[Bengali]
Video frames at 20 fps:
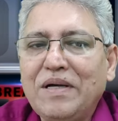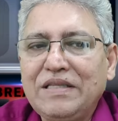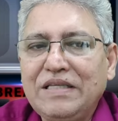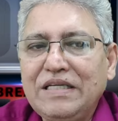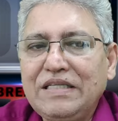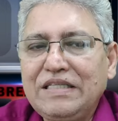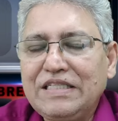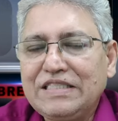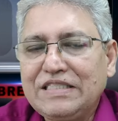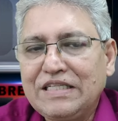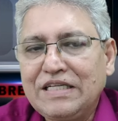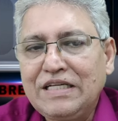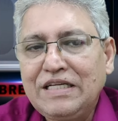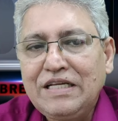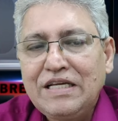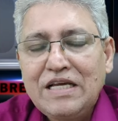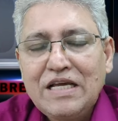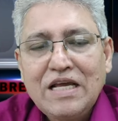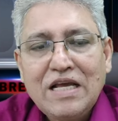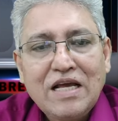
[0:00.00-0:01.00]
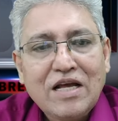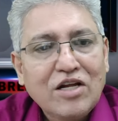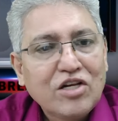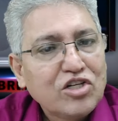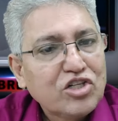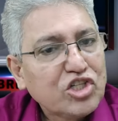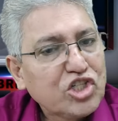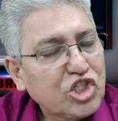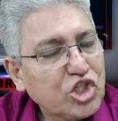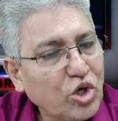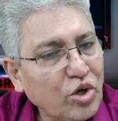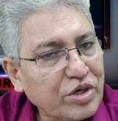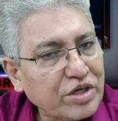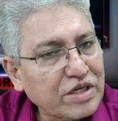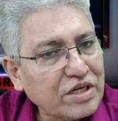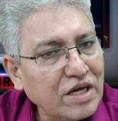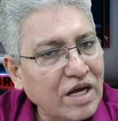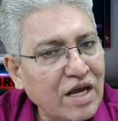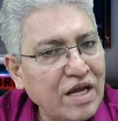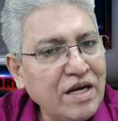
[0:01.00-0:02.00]
আমাদের দেশের
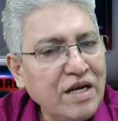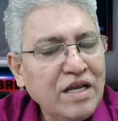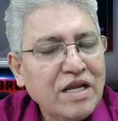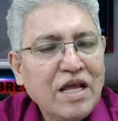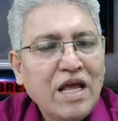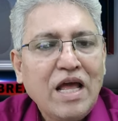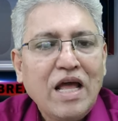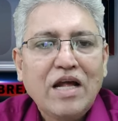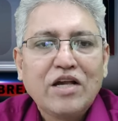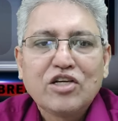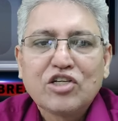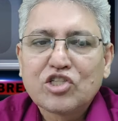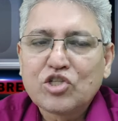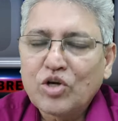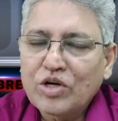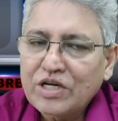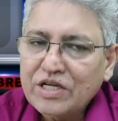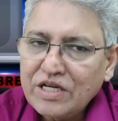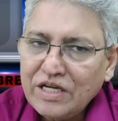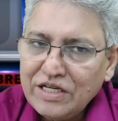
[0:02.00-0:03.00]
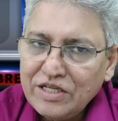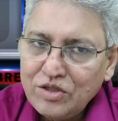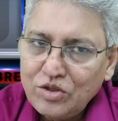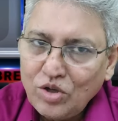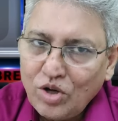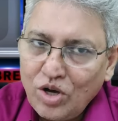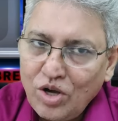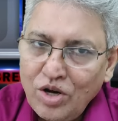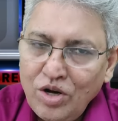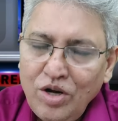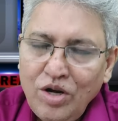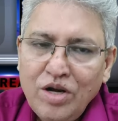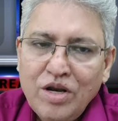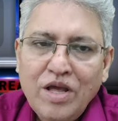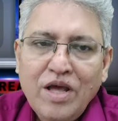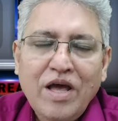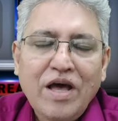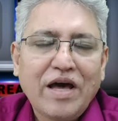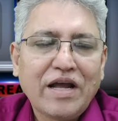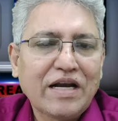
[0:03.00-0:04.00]
সরকার সরকারি দল
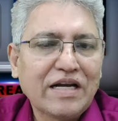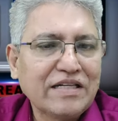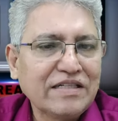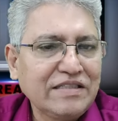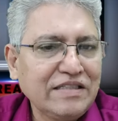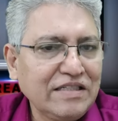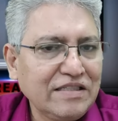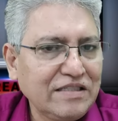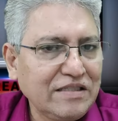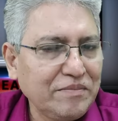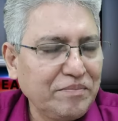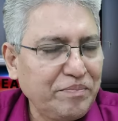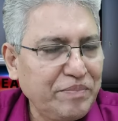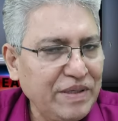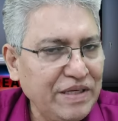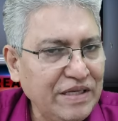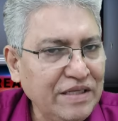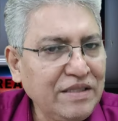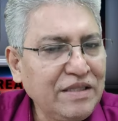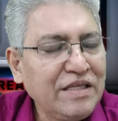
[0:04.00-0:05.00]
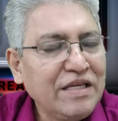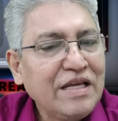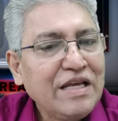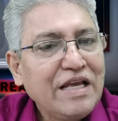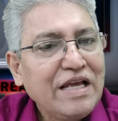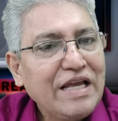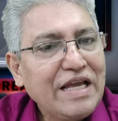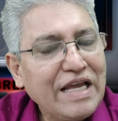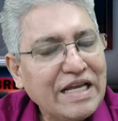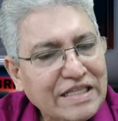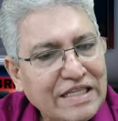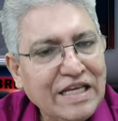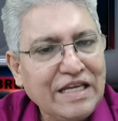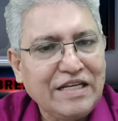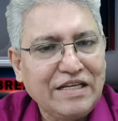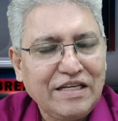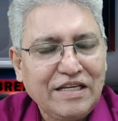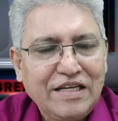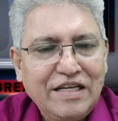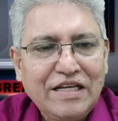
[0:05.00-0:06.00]
রাজনীতিবিদ
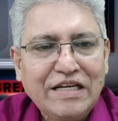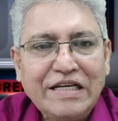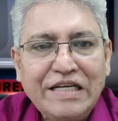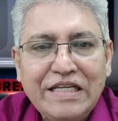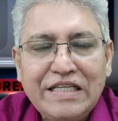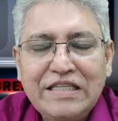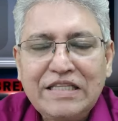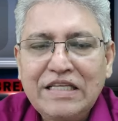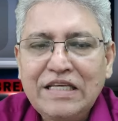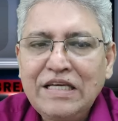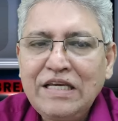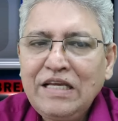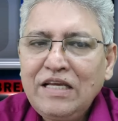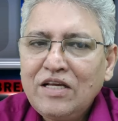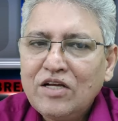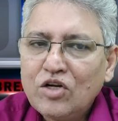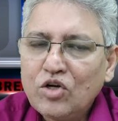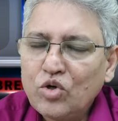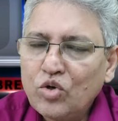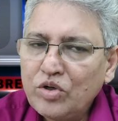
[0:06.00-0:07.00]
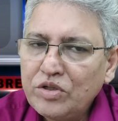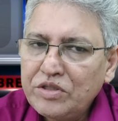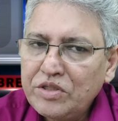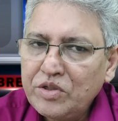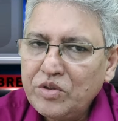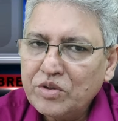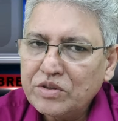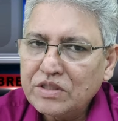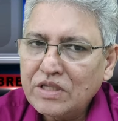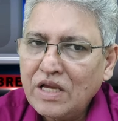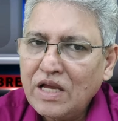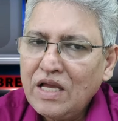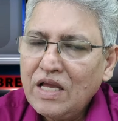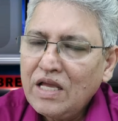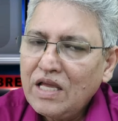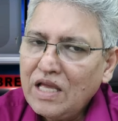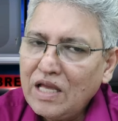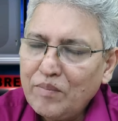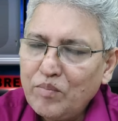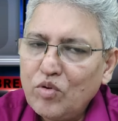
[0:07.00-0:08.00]
এদের নীতি নৈতিকতা
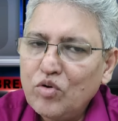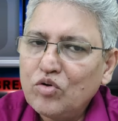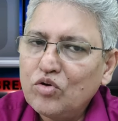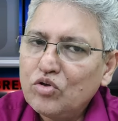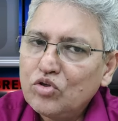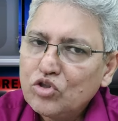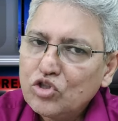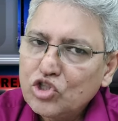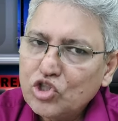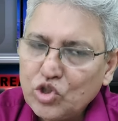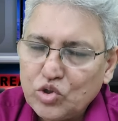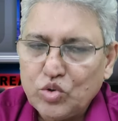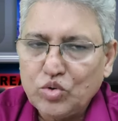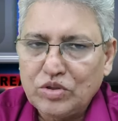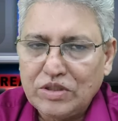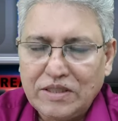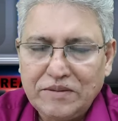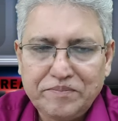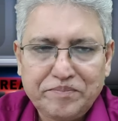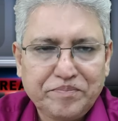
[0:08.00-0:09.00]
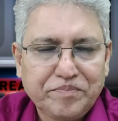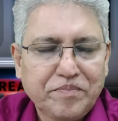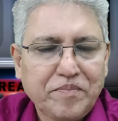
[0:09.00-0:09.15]
এবং সততা